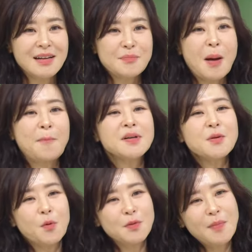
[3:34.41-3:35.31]
바빠서
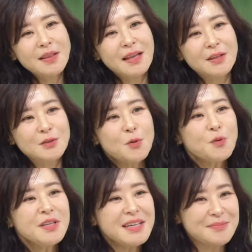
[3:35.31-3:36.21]
못 만났던
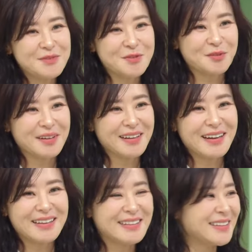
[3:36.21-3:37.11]
송은이, 김숙
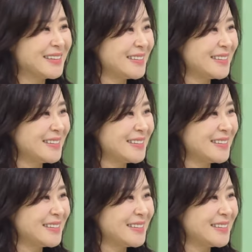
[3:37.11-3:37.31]
같은